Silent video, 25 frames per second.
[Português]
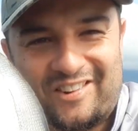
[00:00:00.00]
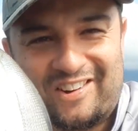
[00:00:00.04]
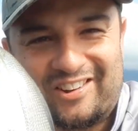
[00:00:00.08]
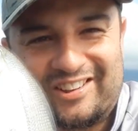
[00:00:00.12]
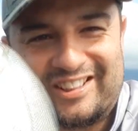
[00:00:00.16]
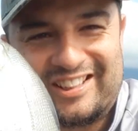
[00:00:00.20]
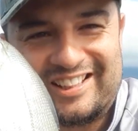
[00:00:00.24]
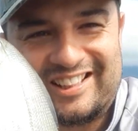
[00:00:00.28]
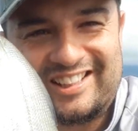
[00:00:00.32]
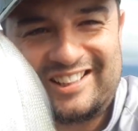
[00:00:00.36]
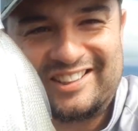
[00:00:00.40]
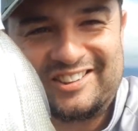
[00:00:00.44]

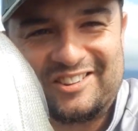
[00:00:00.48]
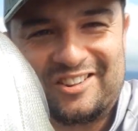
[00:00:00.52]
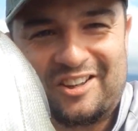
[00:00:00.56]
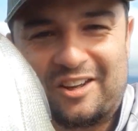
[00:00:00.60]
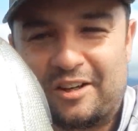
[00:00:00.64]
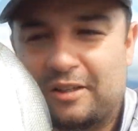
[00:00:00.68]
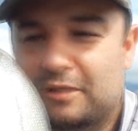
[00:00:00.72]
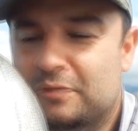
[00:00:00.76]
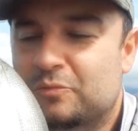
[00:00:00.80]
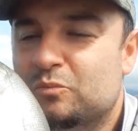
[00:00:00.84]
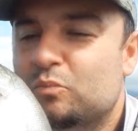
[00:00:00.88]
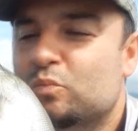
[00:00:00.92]
Que lindo, ó.
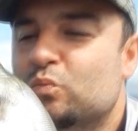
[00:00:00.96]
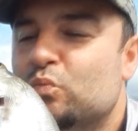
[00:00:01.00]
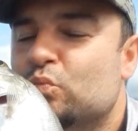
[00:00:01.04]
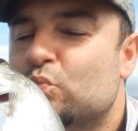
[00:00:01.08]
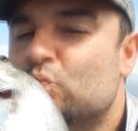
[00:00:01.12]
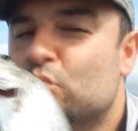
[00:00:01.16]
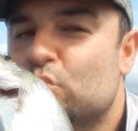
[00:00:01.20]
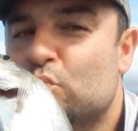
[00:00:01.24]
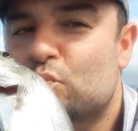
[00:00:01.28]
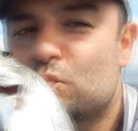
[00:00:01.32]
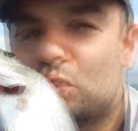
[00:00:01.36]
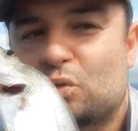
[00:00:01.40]

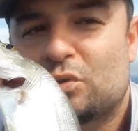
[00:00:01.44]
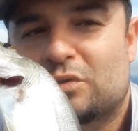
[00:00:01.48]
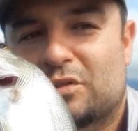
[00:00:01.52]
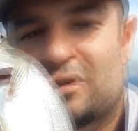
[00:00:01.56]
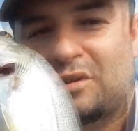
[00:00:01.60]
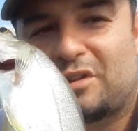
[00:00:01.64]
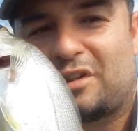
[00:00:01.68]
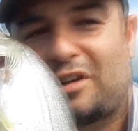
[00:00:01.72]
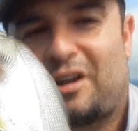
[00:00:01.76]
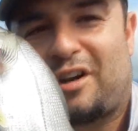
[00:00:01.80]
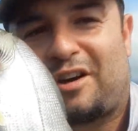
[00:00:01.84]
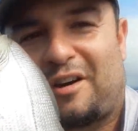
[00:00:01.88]

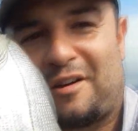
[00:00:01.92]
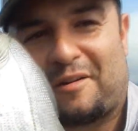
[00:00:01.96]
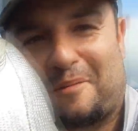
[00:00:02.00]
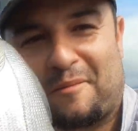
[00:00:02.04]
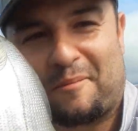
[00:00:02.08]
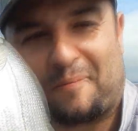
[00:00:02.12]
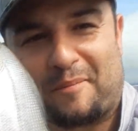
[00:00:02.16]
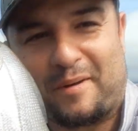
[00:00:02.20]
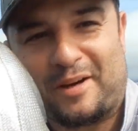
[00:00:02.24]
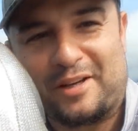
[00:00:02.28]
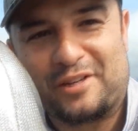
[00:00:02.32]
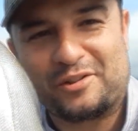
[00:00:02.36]
Ó,
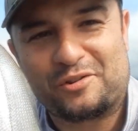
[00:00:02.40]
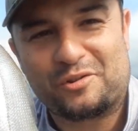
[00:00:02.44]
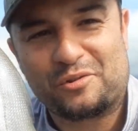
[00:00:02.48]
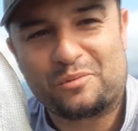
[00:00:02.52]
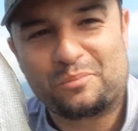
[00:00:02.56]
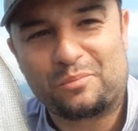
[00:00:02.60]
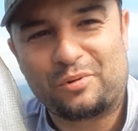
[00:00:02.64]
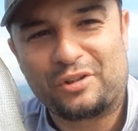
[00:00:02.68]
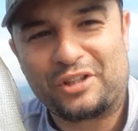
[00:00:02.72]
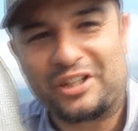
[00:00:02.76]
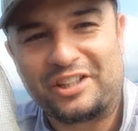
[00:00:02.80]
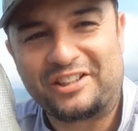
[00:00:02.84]
mais um
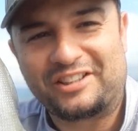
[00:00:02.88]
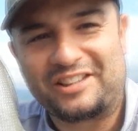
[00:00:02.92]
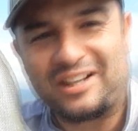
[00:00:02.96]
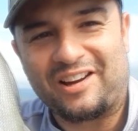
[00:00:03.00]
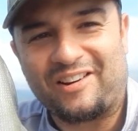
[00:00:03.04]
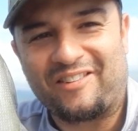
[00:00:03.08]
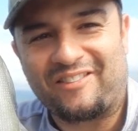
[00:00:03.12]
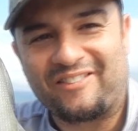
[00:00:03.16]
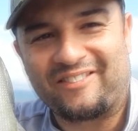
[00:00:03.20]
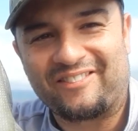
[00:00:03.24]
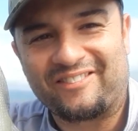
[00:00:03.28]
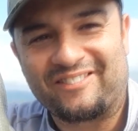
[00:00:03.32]
bonitão.